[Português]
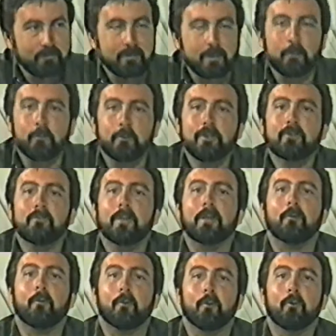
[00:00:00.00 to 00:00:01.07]
terrorismo
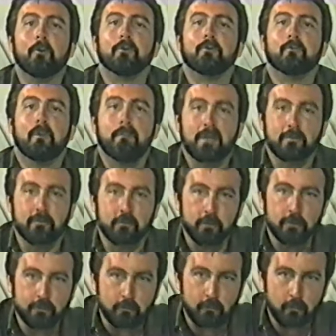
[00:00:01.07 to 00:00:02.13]
ecológico
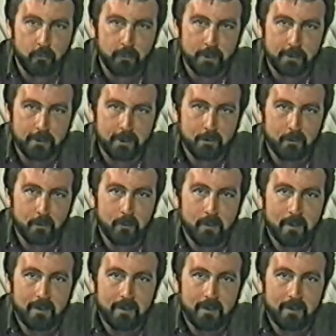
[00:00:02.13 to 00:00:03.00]
amazônico, como ele chamou.